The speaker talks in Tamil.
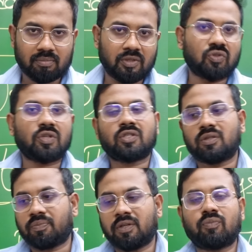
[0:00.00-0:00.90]

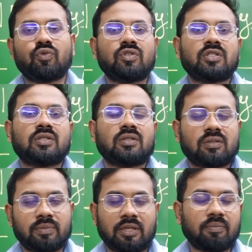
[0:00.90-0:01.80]
மென்சுரேஷன் இப்போ தான் முடிஞ்சுது
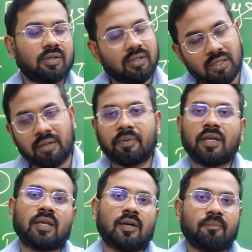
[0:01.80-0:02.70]
மிட்டமுக்கு நல்லா
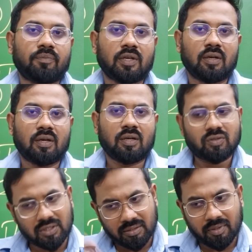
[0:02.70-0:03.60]
படிக்கலாம்
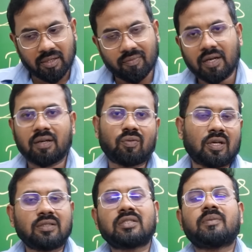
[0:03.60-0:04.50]
ஸோ அந்த மாதிரி வாங்க ஒரு
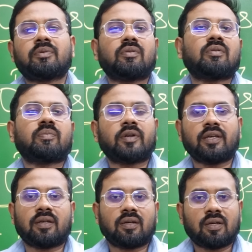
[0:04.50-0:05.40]
அஞ்சு சாப்டராவது
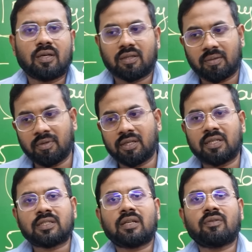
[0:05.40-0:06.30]
படிங்க தமிழ்
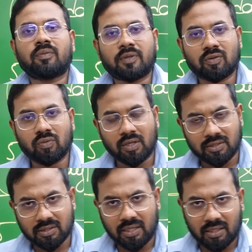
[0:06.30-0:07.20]
இங்கிலீஷெல்லாம் வந்து பார்த்திங்கன்னா ஒரு
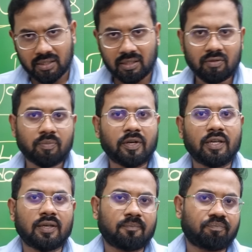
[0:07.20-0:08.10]
அஞ்சு நாலு ஏழாவது
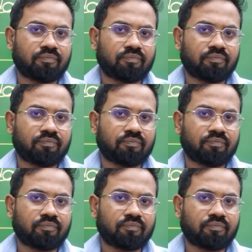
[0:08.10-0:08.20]
படிங்க